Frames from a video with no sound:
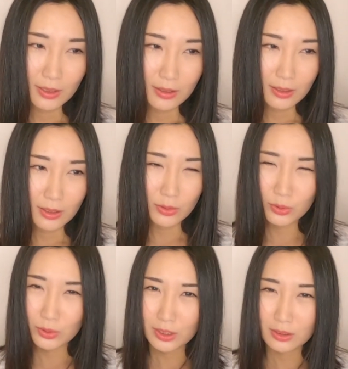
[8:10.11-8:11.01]
えー、
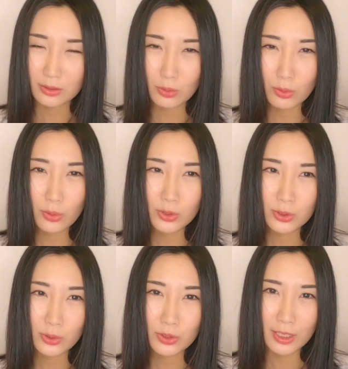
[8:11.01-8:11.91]
特に総合
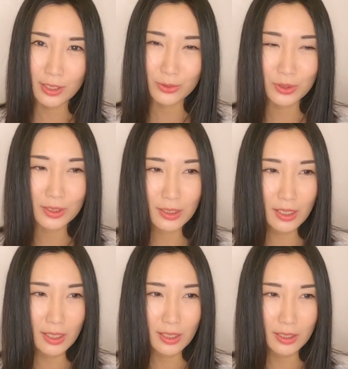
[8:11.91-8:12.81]
商社といっ
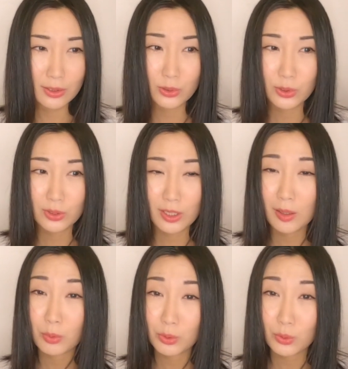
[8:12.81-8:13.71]
ていろいろな
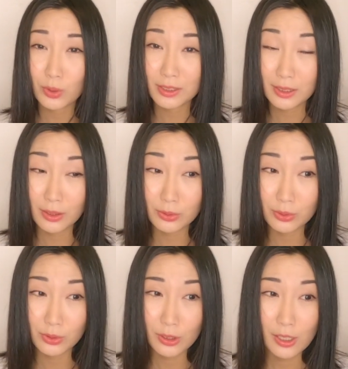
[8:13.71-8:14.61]
ものを扱
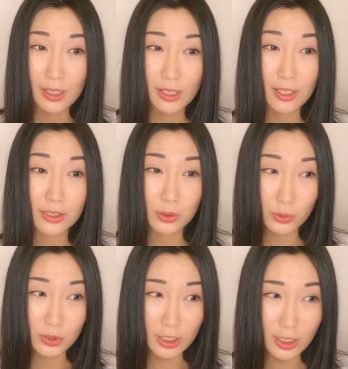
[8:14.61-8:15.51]
う、えー、
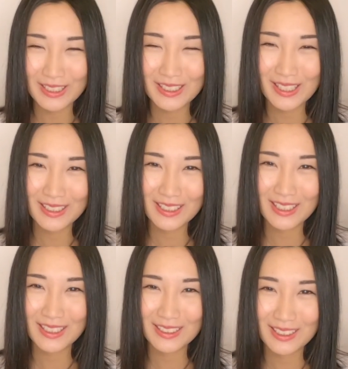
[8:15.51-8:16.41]
商社で
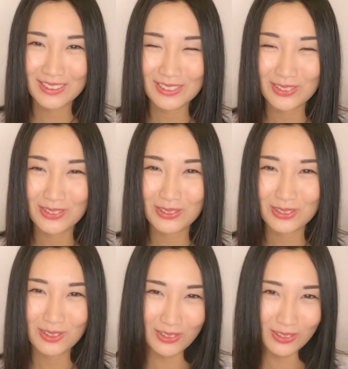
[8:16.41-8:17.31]
働いている人のこ
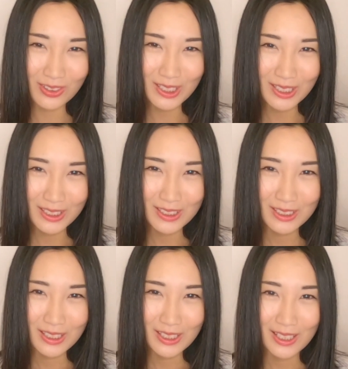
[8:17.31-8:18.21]
とを
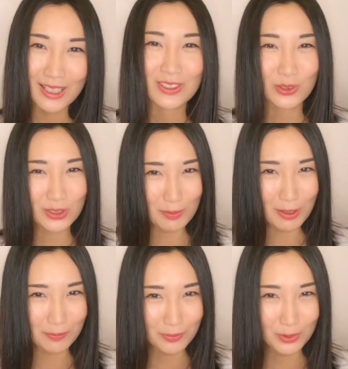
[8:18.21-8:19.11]
え商社
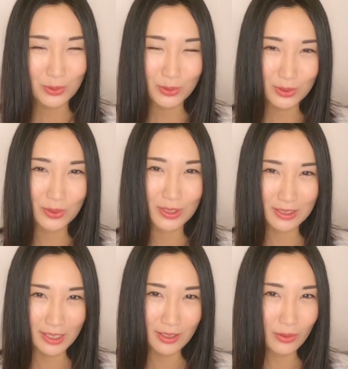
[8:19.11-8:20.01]
マン、男の人です
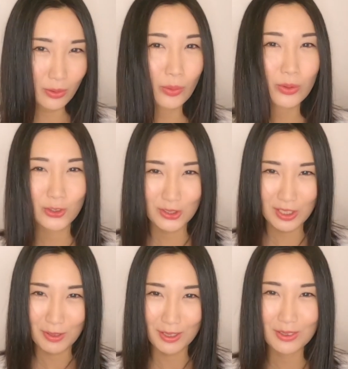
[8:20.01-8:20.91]
ね、を商
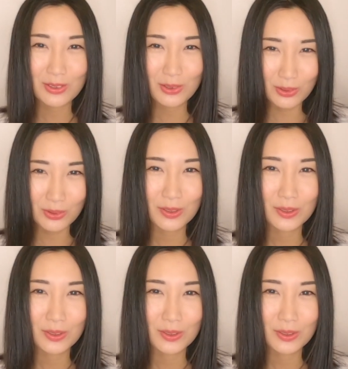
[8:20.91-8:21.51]
社マンと